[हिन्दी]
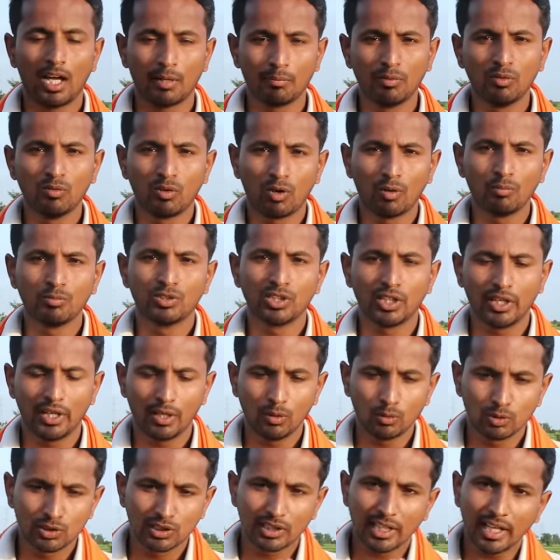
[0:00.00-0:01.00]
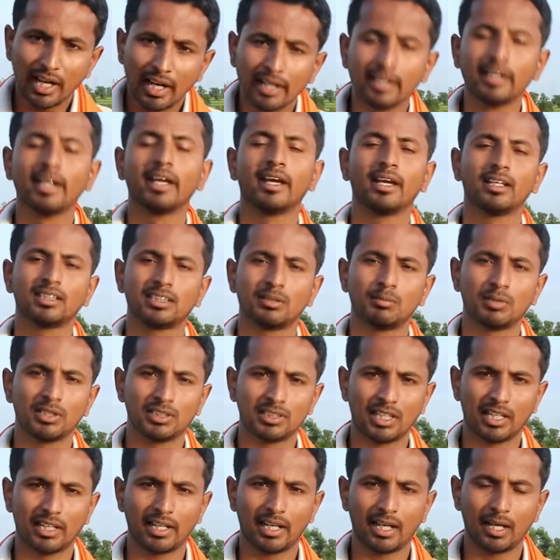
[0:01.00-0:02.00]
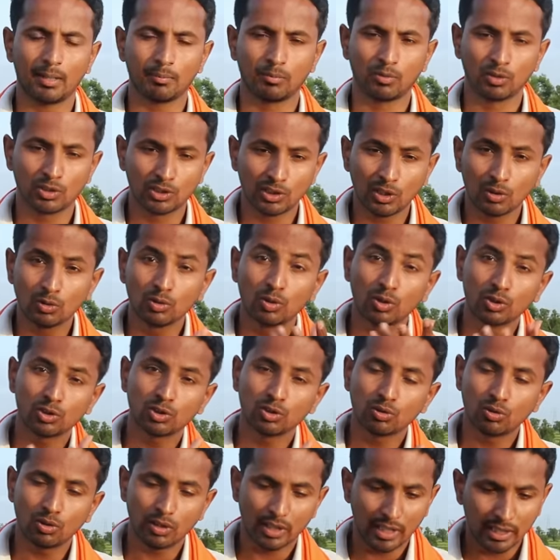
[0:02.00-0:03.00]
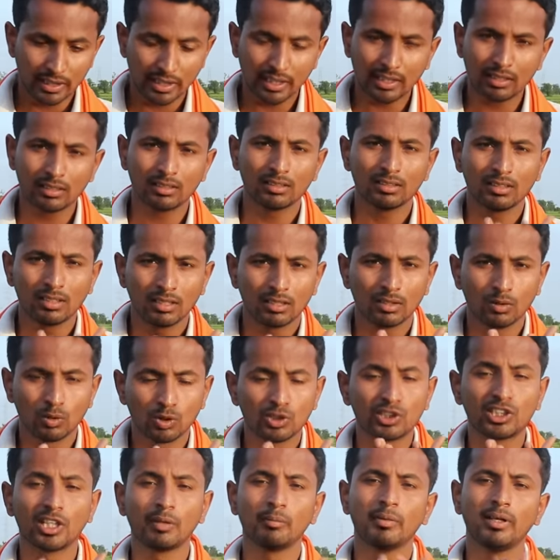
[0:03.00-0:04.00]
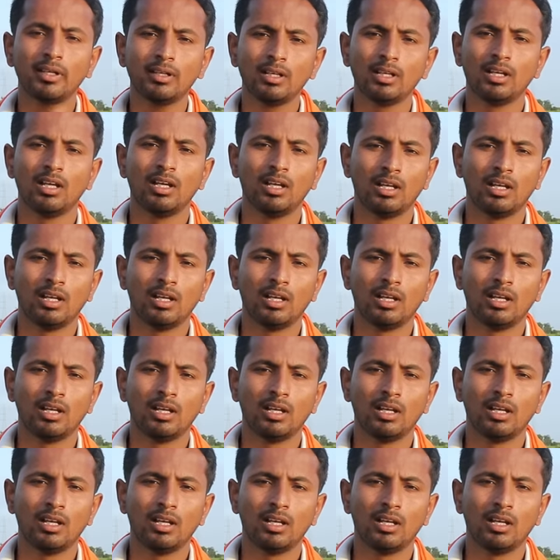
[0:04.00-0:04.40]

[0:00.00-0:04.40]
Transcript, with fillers: आर्मी बॉम्ब जो है उसके अंडे है समझ जाना है आपको सौ दो सौ एक एक गुच्छे में